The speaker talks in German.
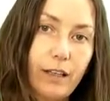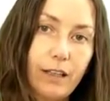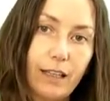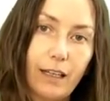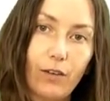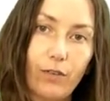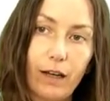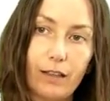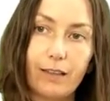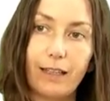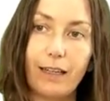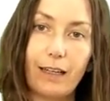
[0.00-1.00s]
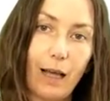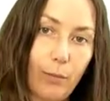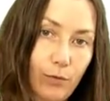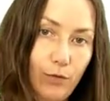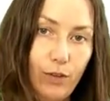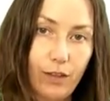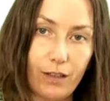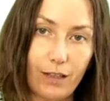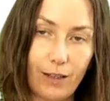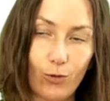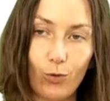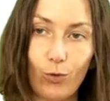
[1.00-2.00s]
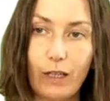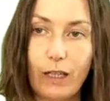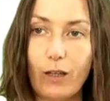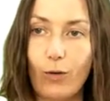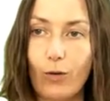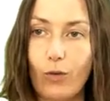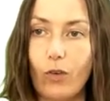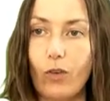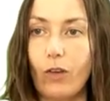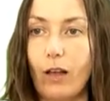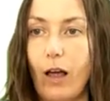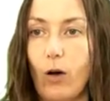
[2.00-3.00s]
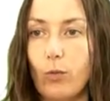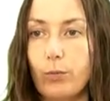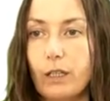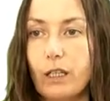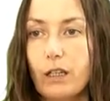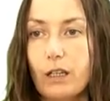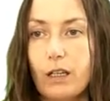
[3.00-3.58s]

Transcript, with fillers: wenn die quasi klappt, wenn die Technologie uns das erlaubt.